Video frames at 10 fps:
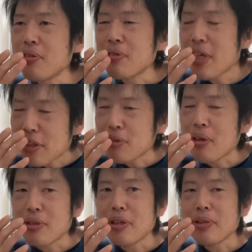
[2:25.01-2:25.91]
最中
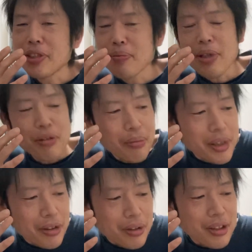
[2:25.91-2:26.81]
でございます。まあ、のん
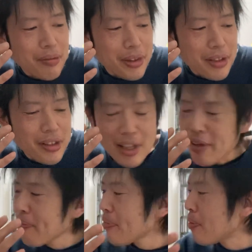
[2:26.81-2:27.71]
びりといってもです
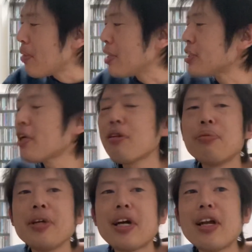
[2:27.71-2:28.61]
ね、まあ、試験の
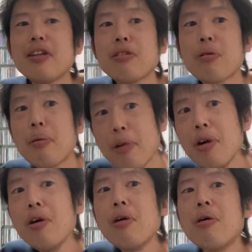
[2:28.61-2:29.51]
振り返りとか
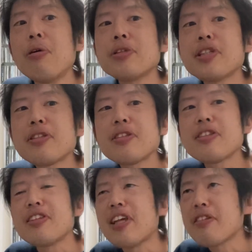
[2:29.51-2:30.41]
もしつ
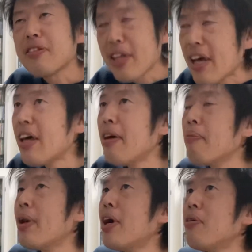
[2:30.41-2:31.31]
つですね、
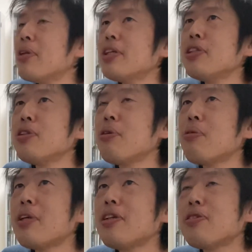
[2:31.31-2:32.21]
まあ、同じ
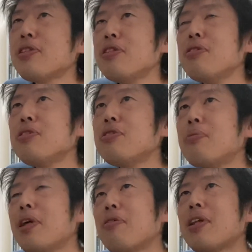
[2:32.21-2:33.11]
行政書士
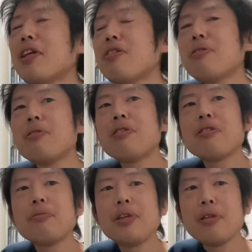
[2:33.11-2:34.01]
YouTuber の方と
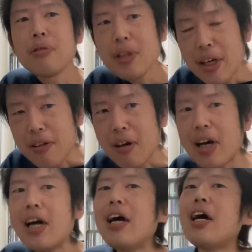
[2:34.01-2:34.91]
Zoom で飲んだりと
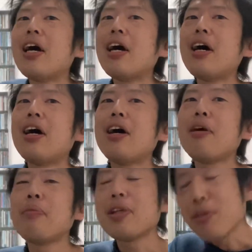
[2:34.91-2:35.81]
か、
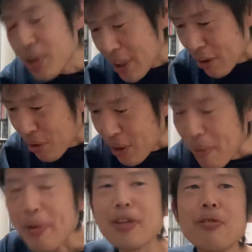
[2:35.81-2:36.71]
あまあ、どっちかというと
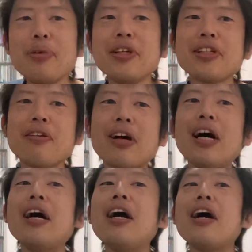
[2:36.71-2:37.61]
やっぱのんびりしてる
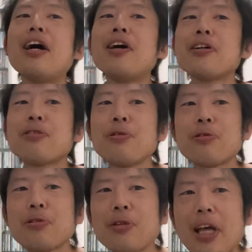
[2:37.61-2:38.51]
か。あとい
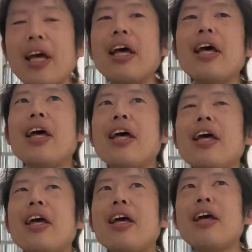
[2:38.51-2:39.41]
うことで、
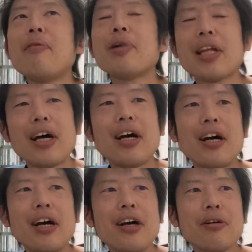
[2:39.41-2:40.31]
えー、ま
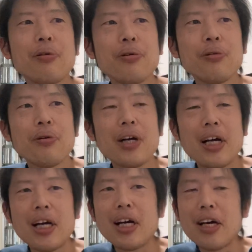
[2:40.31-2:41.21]
た、あこう、動
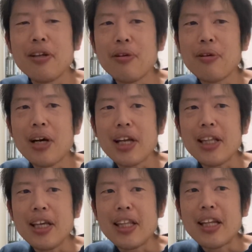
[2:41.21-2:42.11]
画、いろいろ上げ
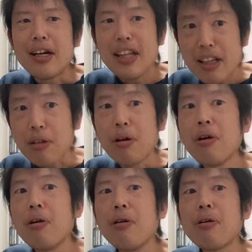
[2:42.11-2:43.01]
ていけたらな
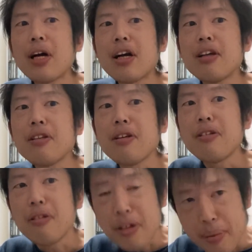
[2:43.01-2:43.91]
と考えて
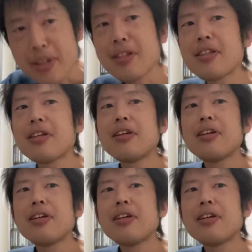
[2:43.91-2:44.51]
おります。